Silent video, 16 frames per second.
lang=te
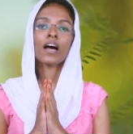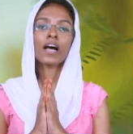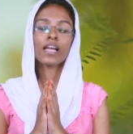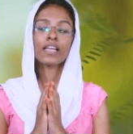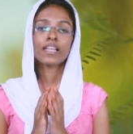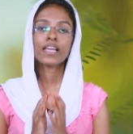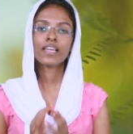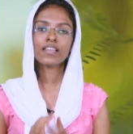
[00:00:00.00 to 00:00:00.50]

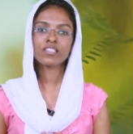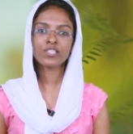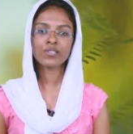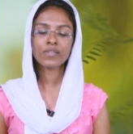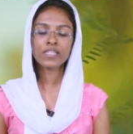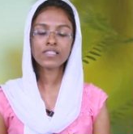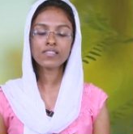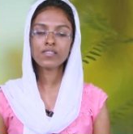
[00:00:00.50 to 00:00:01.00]
ఆయన
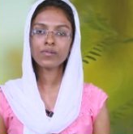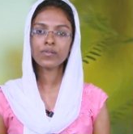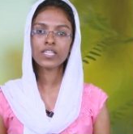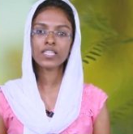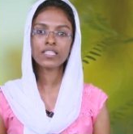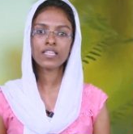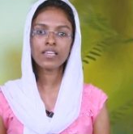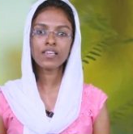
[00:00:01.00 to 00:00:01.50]
హెచ్చవలసి
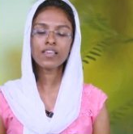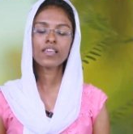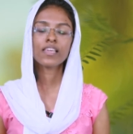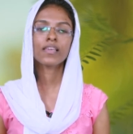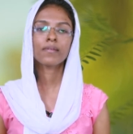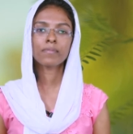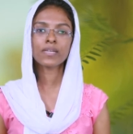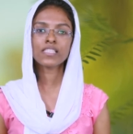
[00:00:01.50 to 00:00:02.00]
ఉన్నది
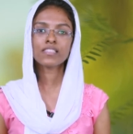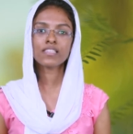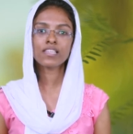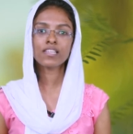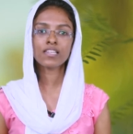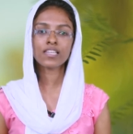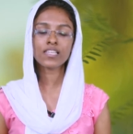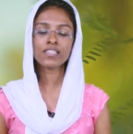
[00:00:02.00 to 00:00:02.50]
హీమా మస్ట్
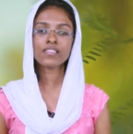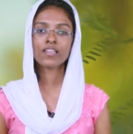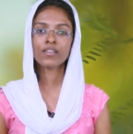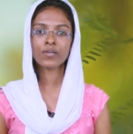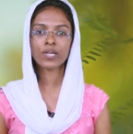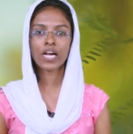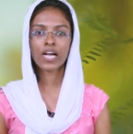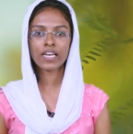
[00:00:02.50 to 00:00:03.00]
ఇంక్రీస్
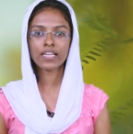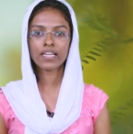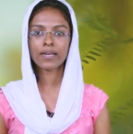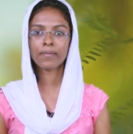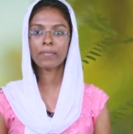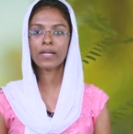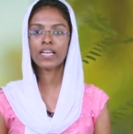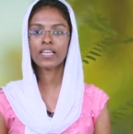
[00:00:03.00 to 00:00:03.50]
అను
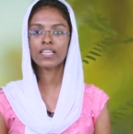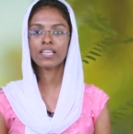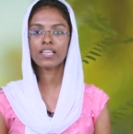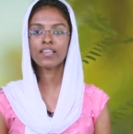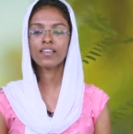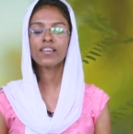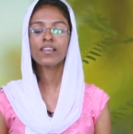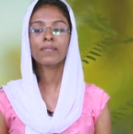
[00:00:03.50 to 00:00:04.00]
కార్యక్రమానికి
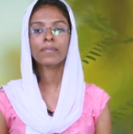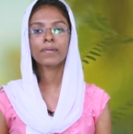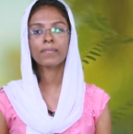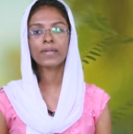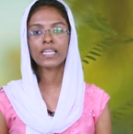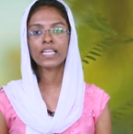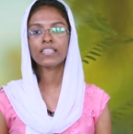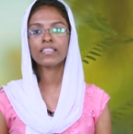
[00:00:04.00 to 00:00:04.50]

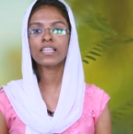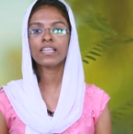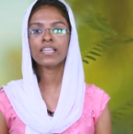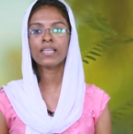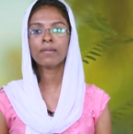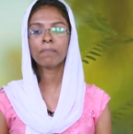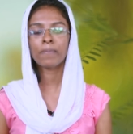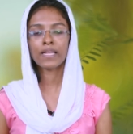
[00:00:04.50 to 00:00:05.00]
మిమ్మల్ని
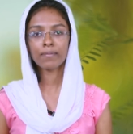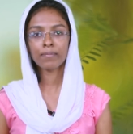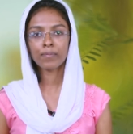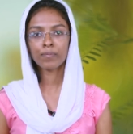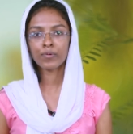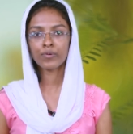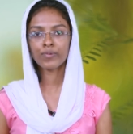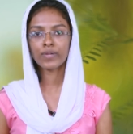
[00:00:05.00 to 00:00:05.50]
అందరినీ
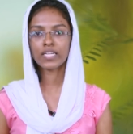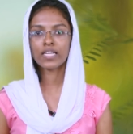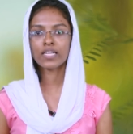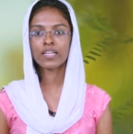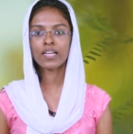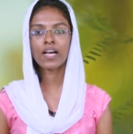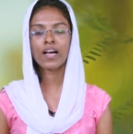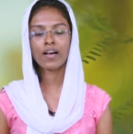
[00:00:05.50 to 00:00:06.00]

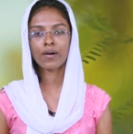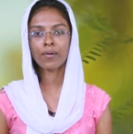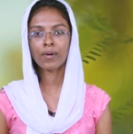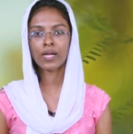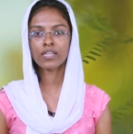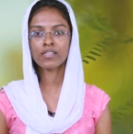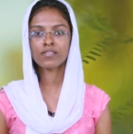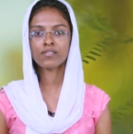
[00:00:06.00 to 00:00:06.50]
ప్రేమపూర్వకంగా
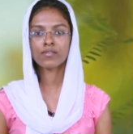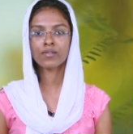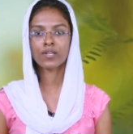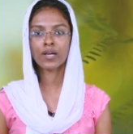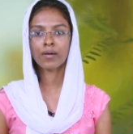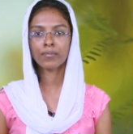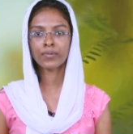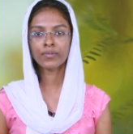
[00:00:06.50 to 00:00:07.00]

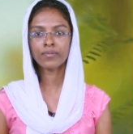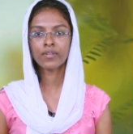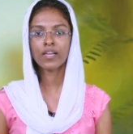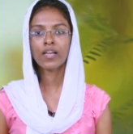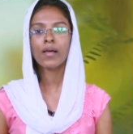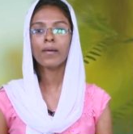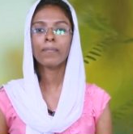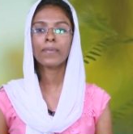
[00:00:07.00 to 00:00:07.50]
ఆహ్వానిస్తున్నాము
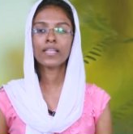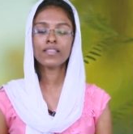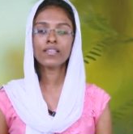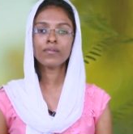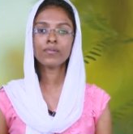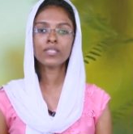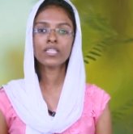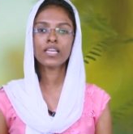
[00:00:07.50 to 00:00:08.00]
ప్రతి
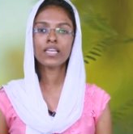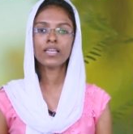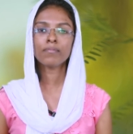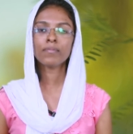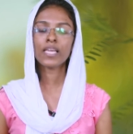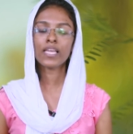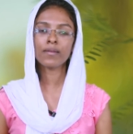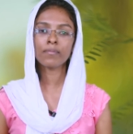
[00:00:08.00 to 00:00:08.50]
ఉదయం
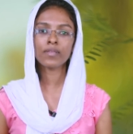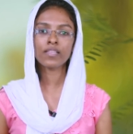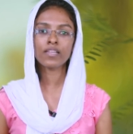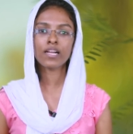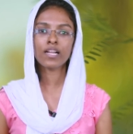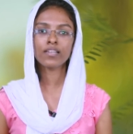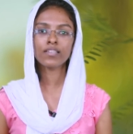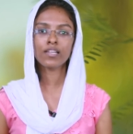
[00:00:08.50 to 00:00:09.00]
ఎనిమిది
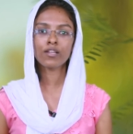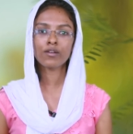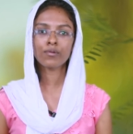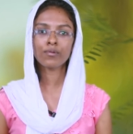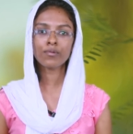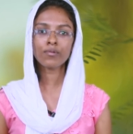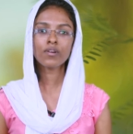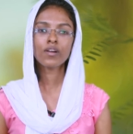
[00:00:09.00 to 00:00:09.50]

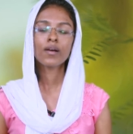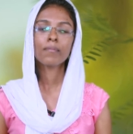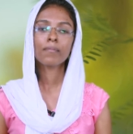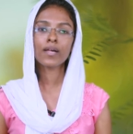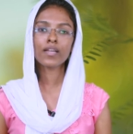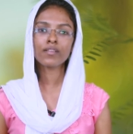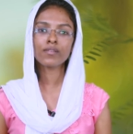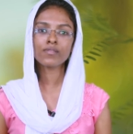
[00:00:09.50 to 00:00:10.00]
గంటలకు
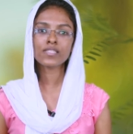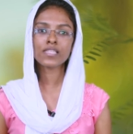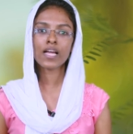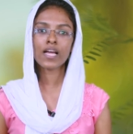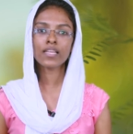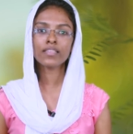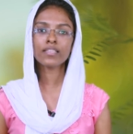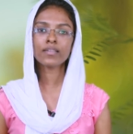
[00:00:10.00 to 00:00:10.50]
మరియు
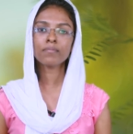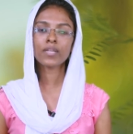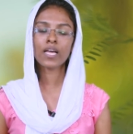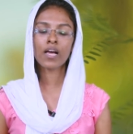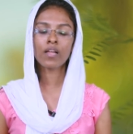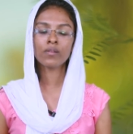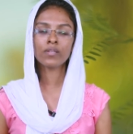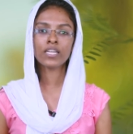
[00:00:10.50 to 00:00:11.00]
సాయంత్రం
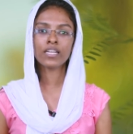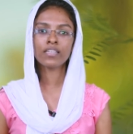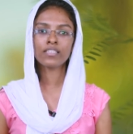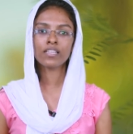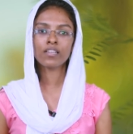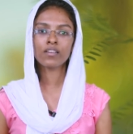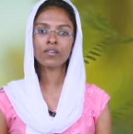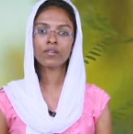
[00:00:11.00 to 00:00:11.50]
నాలుగు
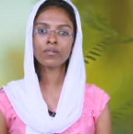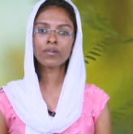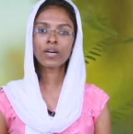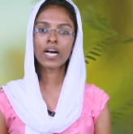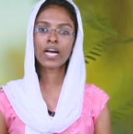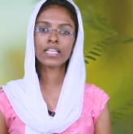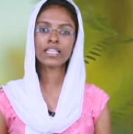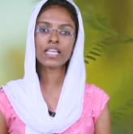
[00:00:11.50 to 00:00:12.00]
గంటలకు
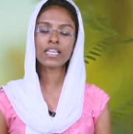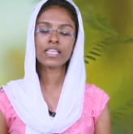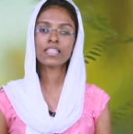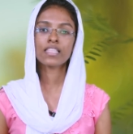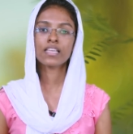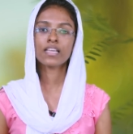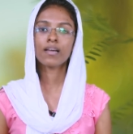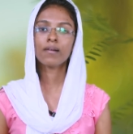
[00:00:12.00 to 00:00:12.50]
అదే
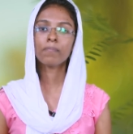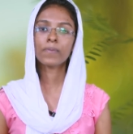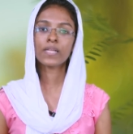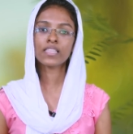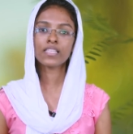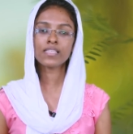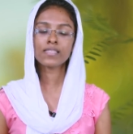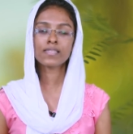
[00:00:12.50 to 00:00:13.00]
రీతిగా
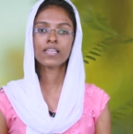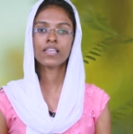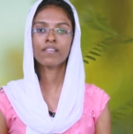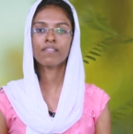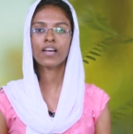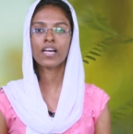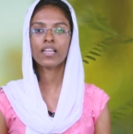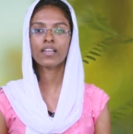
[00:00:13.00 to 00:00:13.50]
ప్రతి
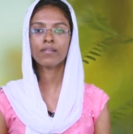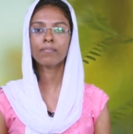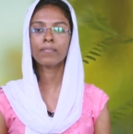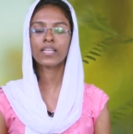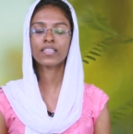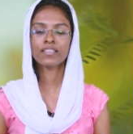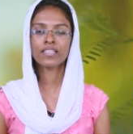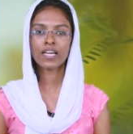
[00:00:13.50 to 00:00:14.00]
శనివారం
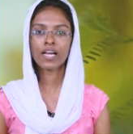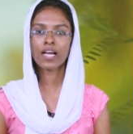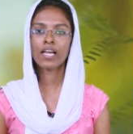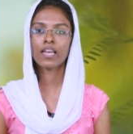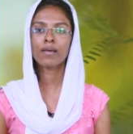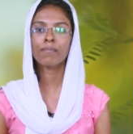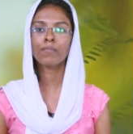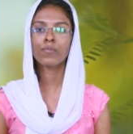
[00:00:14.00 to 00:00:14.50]

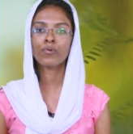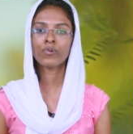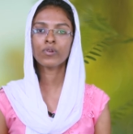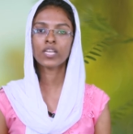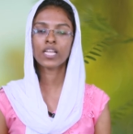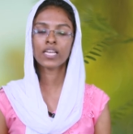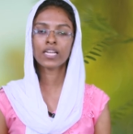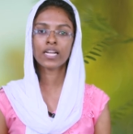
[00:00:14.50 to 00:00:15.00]
మధ్యాహ్నం
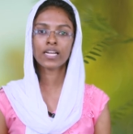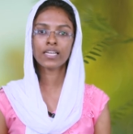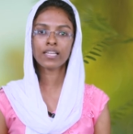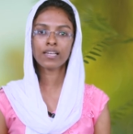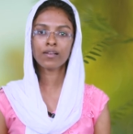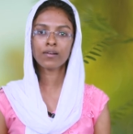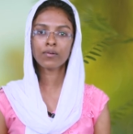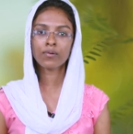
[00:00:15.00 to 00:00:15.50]
మూడున్నర
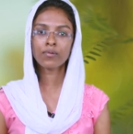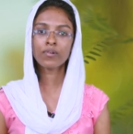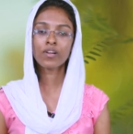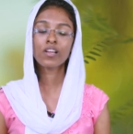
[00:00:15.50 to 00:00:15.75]
గంటలకు